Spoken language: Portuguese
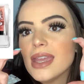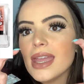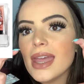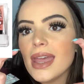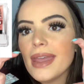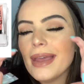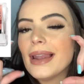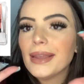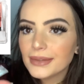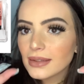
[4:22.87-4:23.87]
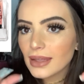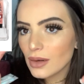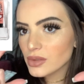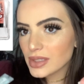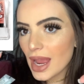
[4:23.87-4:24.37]
É, ela ainda tem
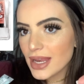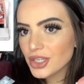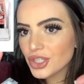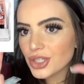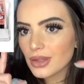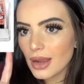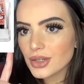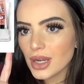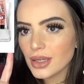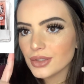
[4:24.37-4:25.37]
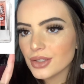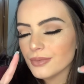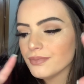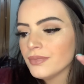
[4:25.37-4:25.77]
no site, tá, gente?